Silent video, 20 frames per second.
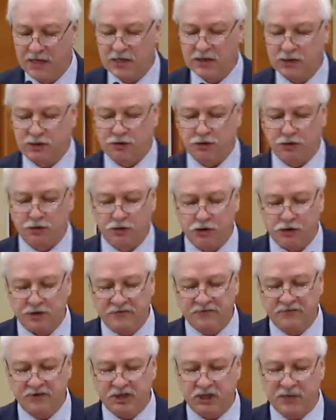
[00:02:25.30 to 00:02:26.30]
С
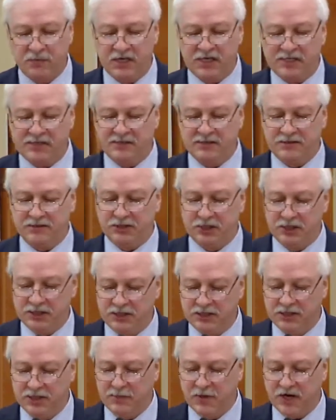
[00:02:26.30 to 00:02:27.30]
учетом
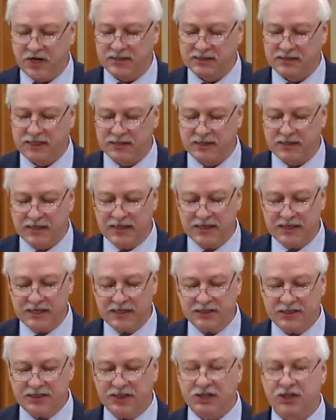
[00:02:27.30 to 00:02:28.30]
вышеперечисленных показателей
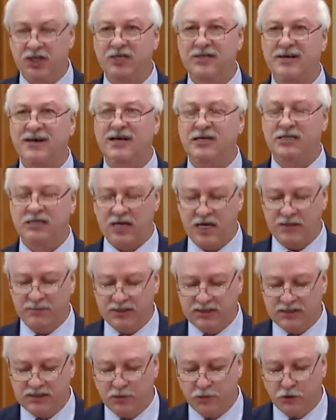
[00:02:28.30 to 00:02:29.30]
снижение
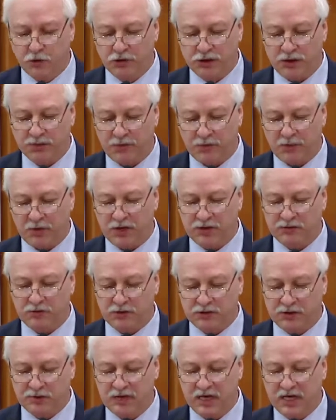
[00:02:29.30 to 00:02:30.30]
рождаемости будет, по
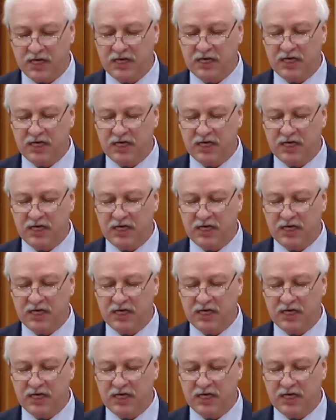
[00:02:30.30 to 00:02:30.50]
прогнозам,